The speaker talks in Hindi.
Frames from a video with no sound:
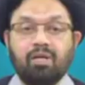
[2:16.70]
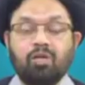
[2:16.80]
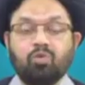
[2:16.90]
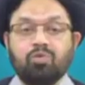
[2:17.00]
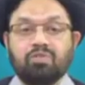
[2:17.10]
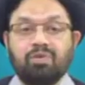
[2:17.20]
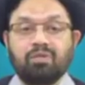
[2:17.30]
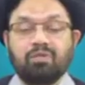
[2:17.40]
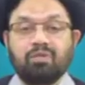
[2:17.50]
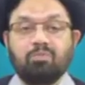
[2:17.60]
तो उस
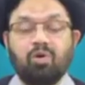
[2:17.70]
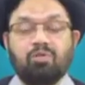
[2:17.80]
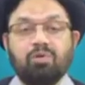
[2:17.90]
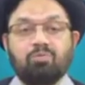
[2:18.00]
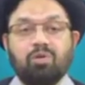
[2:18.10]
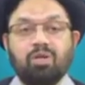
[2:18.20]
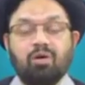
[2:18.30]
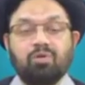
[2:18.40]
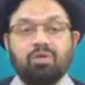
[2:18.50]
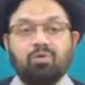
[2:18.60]
वक्त मौलवी
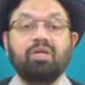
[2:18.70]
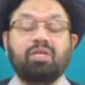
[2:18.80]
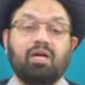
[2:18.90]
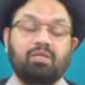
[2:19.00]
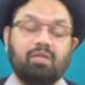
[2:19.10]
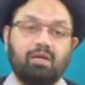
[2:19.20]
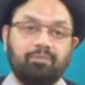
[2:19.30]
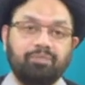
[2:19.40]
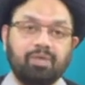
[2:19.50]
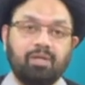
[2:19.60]
मुल्लाओं ने क्या किया
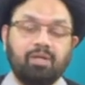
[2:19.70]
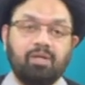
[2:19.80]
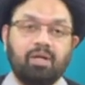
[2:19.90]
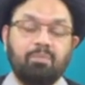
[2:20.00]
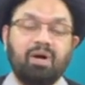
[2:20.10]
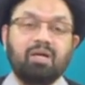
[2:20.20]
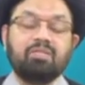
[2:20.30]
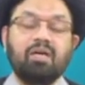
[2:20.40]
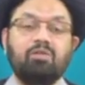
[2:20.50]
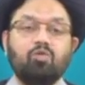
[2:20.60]

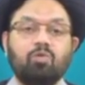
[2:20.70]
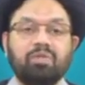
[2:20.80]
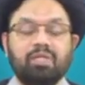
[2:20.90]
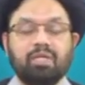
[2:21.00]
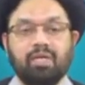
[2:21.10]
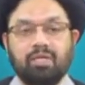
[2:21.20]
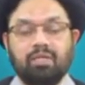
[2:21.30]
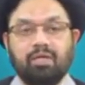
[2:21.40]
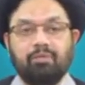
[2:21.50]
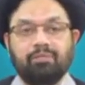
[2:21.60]
पाकिस्तानी हुकूमत ने क्या
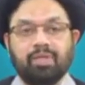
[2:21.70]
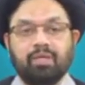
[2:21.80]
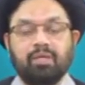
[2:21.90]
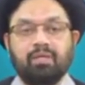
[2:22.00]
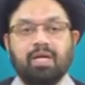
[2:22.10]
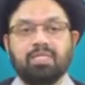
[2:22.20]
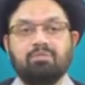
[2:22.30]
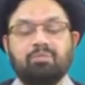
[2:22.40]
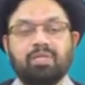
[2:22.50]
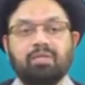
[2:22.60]
किया या जब
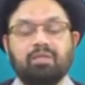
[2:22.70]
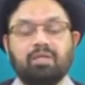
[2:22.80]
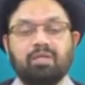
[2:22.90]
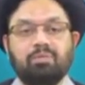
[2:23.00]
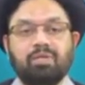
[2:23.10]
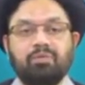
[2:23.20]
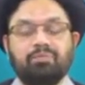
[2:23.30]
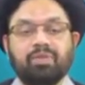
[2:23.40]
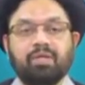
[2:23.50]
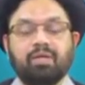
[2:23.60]
हम देखते हैं कभी
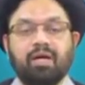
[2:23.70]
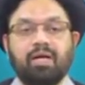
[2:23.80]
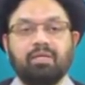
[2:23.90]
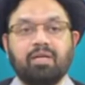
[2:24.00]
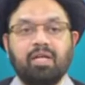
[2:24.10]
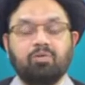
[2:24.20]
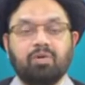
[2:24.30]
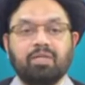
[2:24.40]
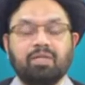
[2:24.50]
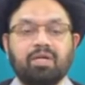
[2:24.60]
कायदियानियों को
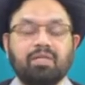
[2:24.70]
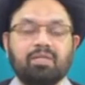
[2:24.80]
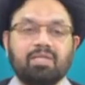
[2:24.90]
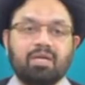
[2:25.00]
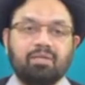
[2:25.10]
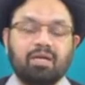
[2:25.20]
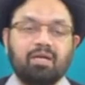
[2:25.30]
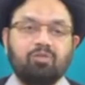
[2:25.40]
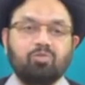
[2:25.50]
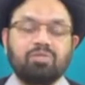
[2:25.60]
कत्ल कर दिया जाता
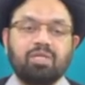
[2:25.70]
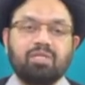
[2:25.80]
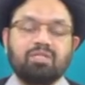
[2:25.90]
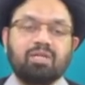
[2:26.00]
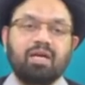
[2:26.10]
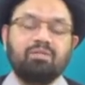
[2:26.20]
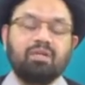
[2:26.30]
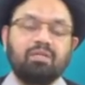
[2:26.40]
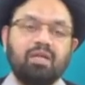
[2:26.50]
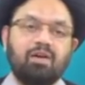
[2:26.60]
है तो उनसे नज़रियाती
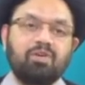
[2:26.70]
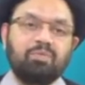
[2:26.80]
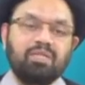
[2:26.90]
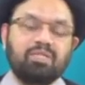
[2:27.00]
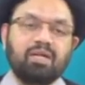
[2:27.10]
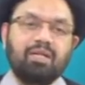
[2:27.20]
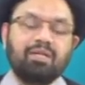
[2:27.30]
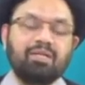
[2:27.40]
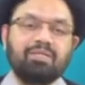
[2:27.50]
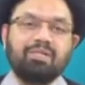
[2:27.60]
इख्तलाफ अपनी जगह
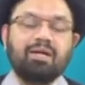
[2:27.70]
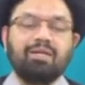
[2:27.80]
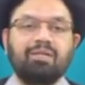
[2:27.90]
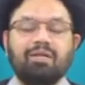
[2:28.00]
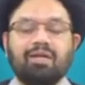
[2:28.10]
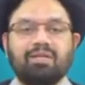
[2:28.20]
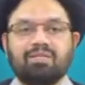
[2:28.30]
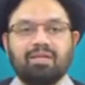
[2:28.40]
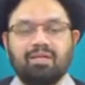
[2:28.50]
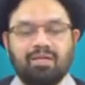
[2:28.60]
लेकिन किसी का कत्ल करना
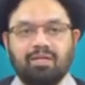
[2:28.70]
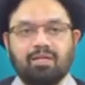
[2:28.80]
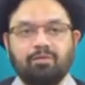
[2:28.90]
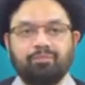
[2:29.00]
सही नहीं है